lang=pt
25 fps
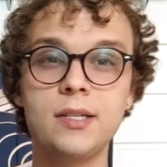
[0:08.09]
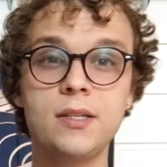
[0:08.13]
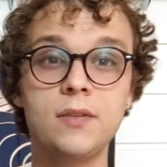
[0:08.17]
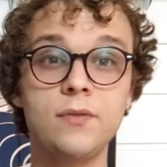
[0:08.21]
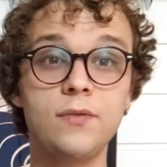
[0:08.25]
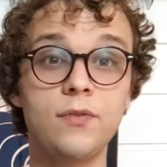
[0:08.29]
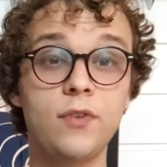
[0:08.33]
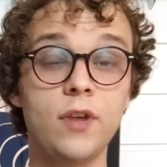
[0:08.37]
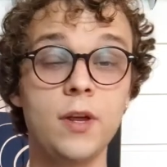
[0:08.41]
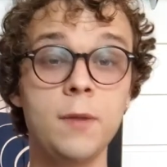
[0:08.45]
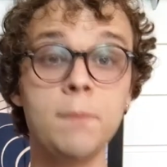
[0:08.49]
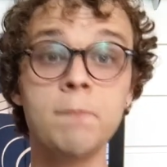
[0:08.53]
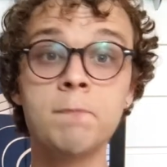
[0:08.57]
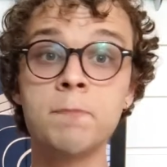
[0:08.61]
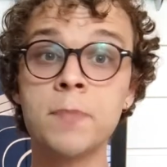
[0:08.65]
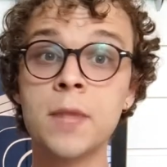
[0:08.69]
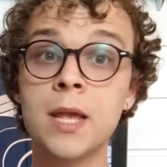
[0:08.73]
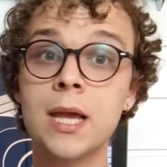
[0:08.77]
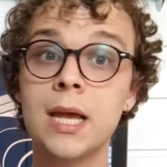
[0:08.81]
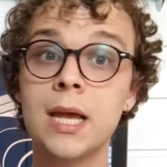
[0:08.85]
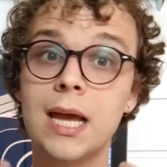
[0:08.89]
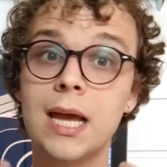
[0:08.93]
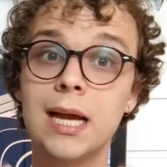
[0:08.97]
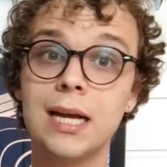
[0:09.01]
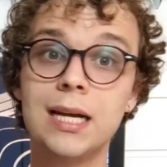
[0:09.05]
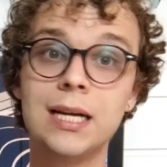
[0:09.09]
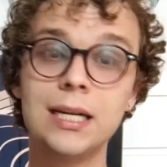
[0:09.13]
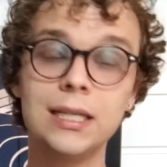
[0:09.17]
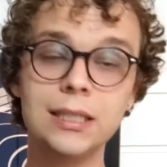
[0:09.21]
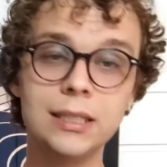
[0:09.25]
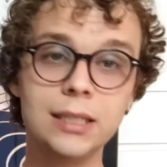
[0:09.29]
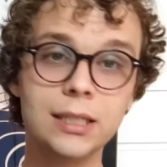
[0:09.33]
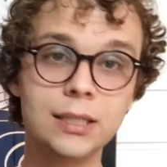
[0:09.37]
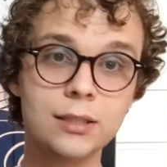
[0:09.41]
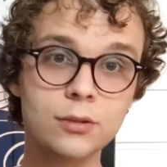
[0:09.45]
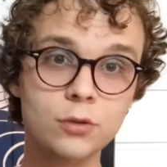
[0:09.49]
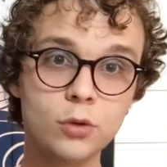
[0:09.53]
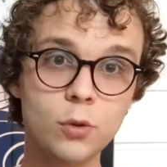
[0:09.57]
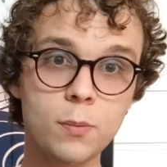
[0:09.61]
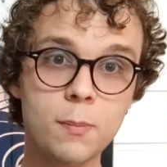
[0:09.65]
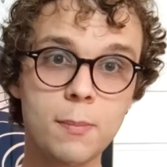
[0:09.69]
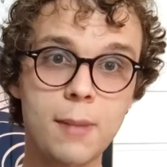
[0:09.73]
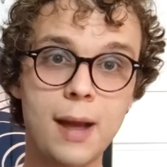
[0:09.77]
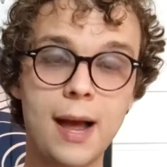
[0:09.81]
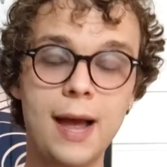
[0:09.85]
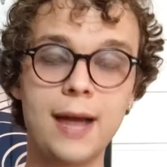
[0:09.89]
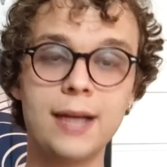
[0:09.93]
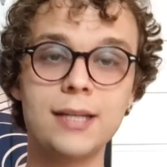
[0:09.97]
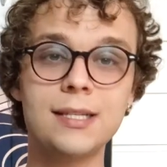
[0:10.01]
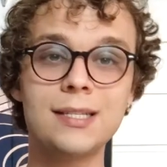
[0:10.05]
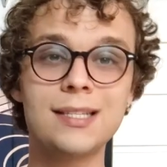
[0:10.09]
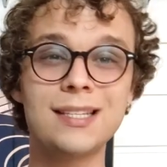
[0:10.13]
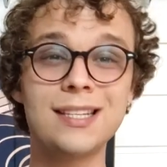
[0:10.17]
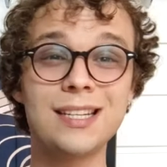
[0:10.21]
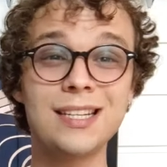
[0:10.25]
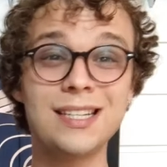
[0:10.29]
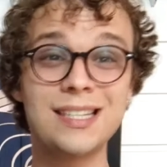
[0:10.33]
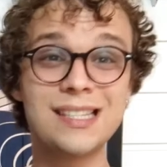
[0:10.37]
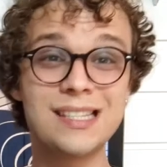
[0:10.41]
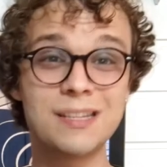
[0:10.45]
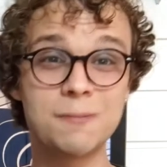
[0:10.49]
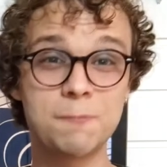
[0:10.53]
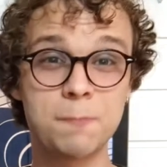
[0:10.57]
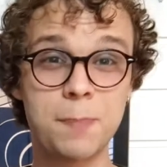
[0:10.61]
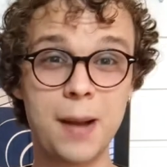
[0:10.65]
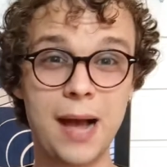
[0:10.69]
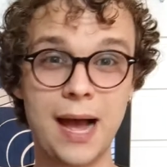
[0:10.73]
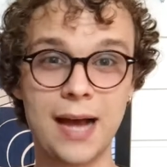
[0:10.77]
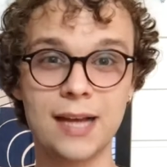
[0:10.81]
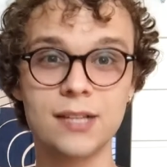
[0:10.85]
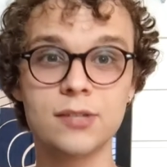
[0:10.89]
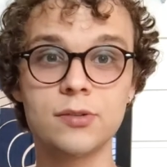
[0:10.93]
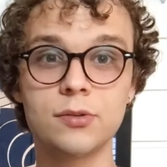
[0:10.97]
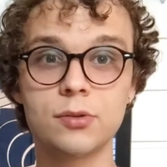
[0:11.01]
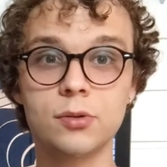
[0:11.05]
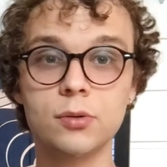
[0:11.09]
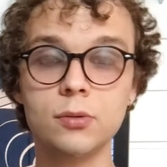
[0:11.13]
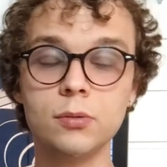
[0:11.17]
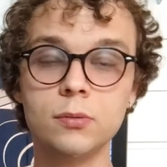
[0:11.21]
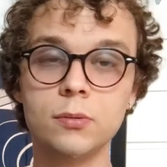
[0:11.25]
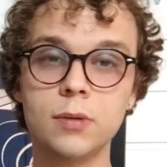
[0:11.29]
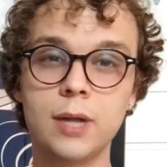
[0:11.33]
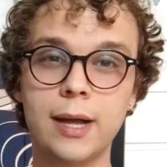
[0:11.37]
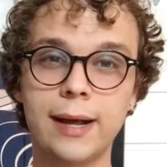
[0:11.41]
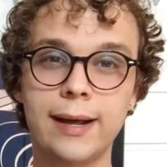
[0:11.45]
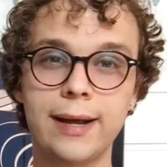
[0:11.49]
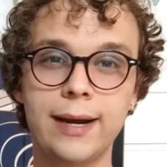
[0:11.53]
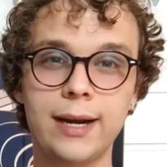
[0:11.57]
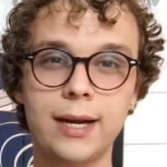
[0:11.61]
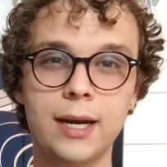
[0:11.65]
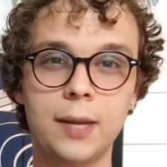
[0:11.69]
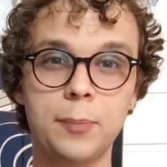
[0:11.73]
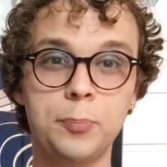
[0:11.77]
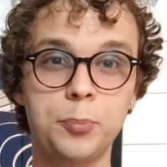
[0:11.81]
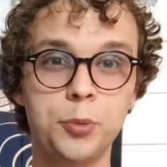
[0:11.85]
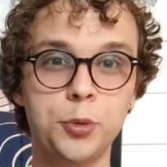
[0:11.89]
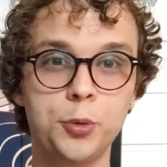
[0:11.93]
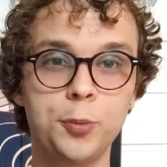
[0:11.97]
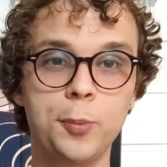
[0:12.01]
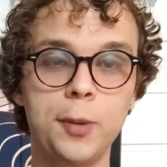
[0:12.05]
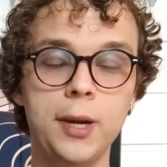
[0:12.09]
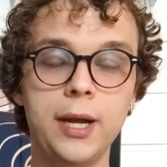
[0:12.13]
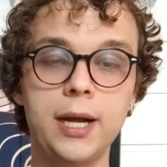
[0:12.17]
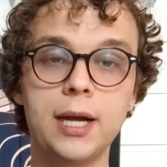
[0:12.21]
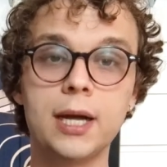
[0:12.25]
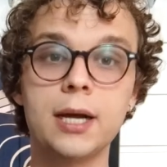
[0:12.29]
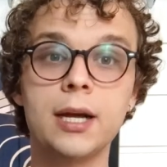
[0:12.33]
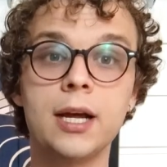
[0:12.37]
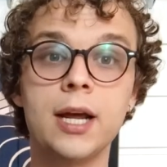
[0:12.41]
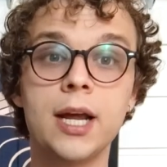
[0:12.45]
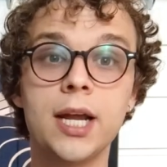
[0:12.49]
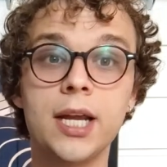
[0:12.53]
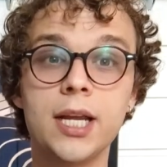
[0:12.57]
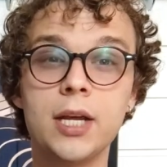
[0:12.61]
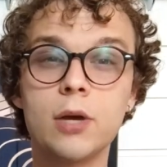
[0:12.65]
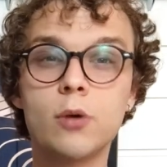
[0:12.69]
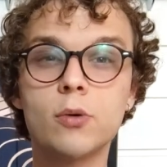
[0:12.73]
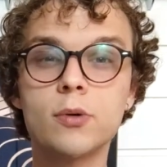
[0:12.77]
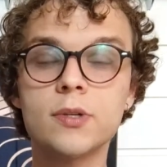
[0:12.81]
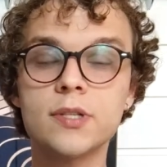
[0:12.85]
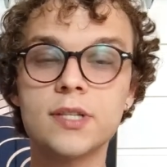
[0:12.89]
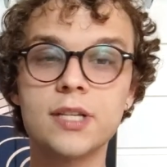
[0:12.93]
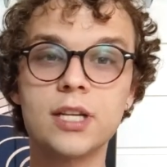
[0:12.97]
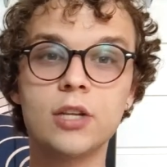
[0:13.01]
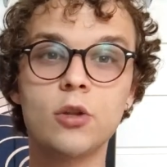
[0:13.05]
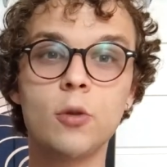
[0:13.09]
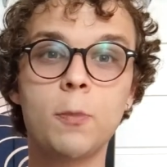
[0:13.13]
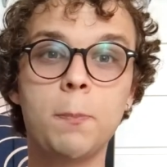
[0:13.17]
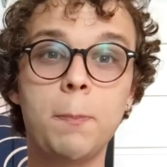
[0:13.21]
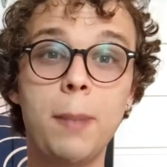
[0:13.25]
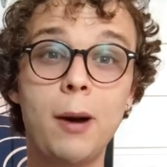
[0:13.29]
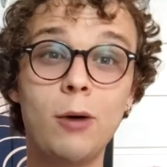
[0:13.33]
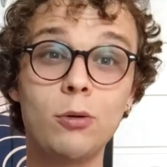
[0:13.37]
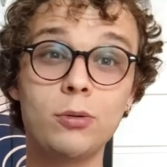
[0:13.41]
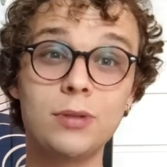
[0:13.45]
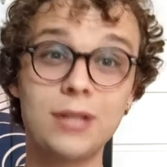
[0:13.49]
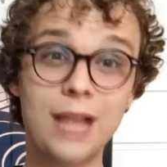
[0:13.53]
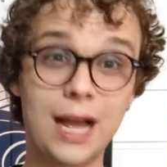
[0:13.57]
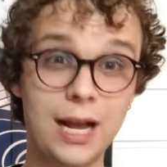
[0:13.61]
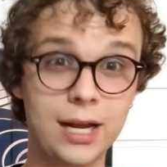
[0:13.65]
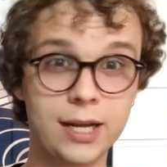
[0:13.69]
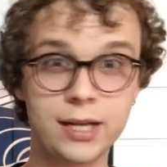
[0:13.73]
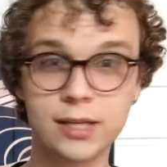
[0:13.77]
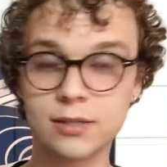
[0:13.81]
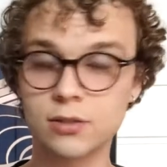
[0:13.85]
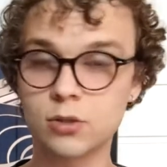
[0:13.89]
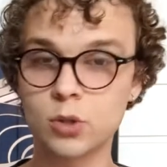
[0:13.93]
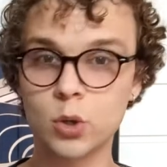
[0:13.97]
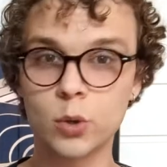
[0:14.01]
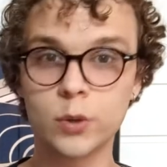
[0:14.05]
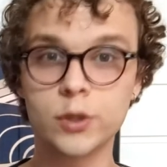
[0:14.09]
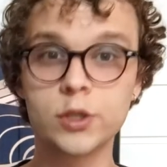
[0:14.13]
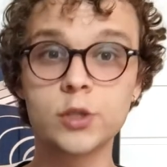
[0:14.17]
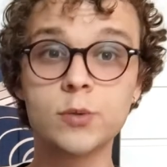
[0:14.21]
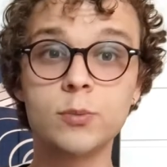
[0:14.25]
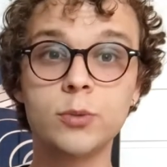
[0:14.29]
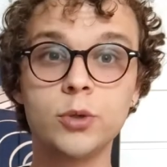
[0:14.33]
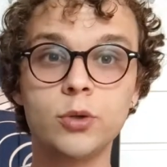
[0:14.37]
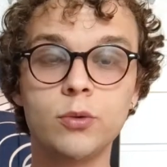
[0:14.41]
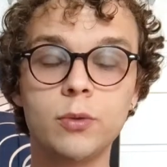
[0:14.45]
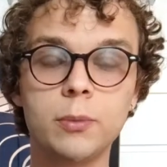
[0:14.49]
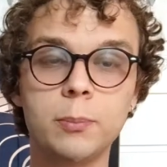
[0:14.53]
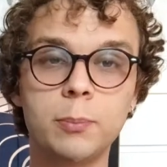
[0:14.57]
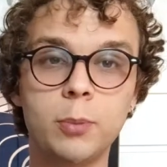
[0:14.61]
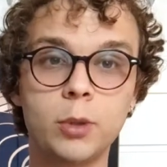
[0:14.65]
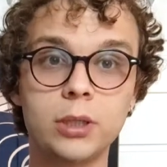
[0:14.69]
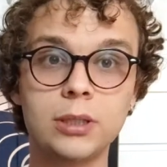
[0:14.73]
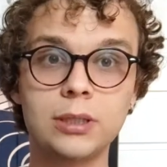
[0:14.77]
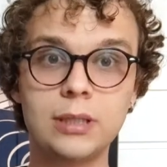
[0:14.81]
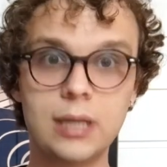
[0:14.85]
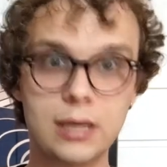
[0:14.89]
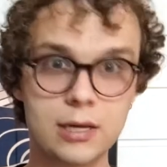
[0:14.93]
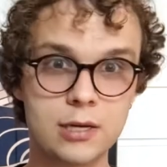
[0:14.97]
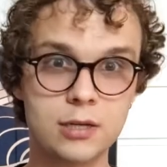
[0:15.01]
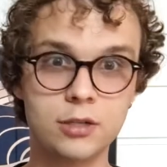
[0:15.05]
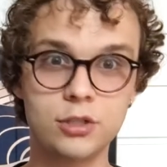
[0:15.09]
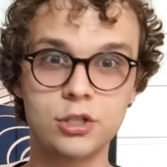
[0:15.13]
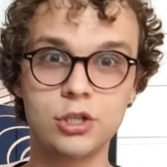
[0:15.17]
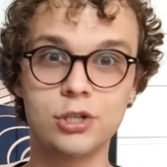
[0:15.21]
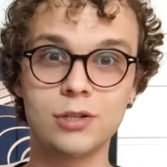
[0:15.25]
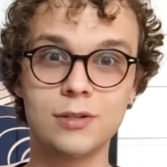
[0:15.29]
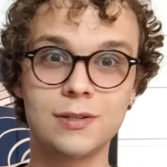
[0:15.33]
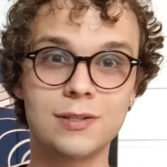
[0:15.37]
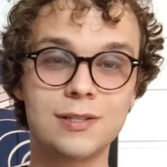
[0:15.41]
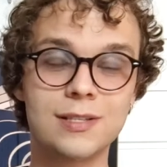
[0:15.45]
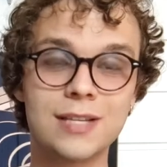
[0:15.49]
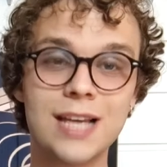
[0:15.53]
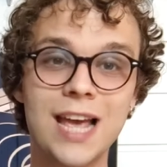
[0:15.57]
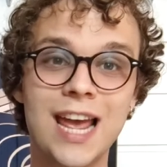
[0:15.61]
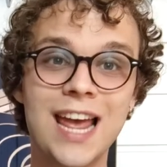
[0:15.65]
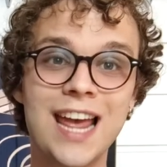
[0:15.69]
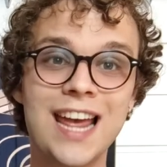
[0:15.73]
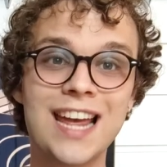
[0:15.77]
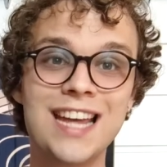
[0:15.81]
enfim, ganhando mais espaço na arena pública e conseguindo pautar questões muito importantes.